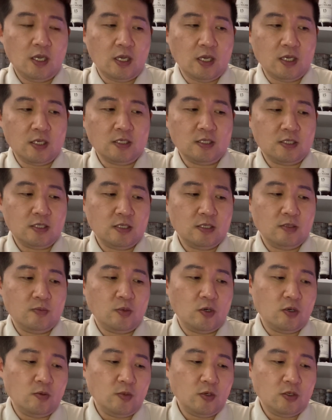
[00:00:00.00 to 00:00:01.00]
엑스
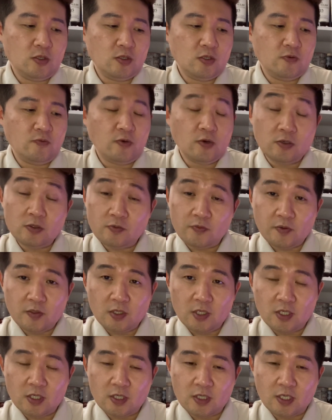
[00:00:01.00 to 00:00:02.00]
벌번을 f 스 r
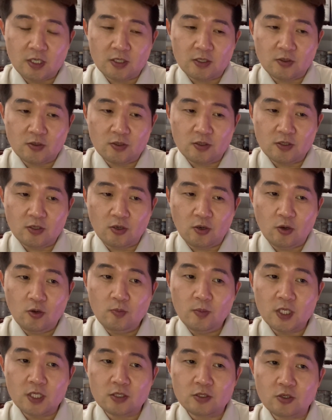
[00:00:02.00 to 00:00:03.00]
s 했다는 거를
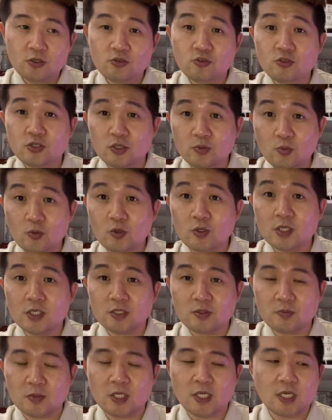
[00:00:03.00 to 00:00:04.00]
얼마나 쳐줄지는
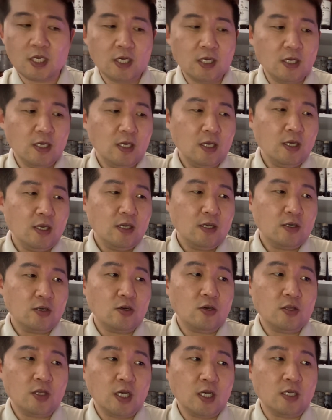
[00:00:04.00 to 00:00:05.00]
모르겠습니다.
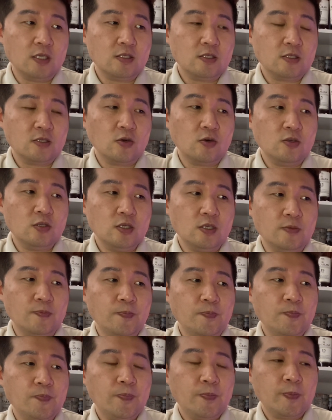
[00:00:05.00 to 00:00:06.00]
그러나 저는
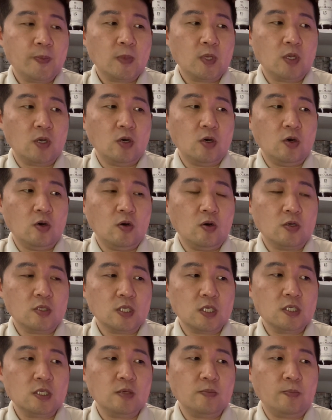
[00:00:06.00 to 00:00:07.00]
어,
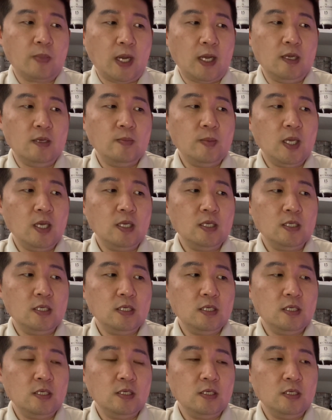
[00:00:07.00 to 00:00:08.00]
사실
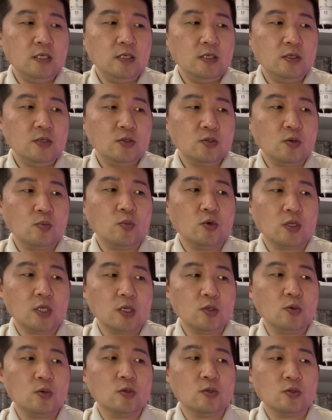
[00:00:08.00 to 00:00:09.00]
발베니
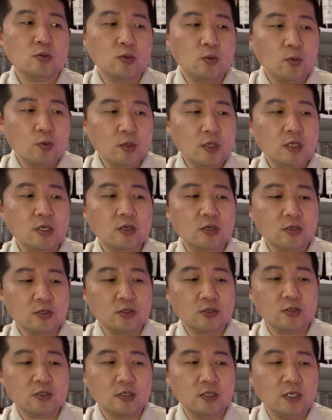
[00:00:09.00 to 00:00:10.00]
쪽보다도 오히려
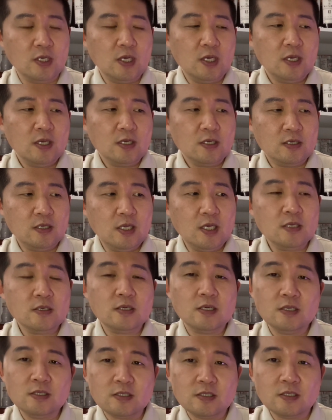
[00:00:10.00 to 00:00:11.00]
저는 글렌
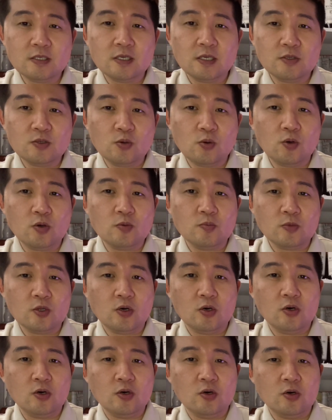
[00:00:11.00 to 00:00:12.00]
그랜츠가 조금
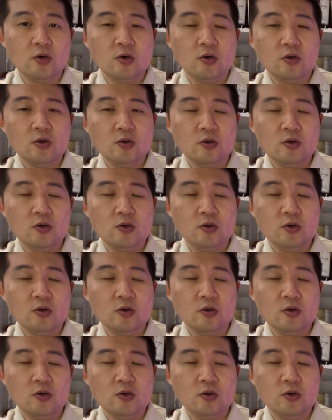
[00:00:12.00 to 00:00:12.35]
더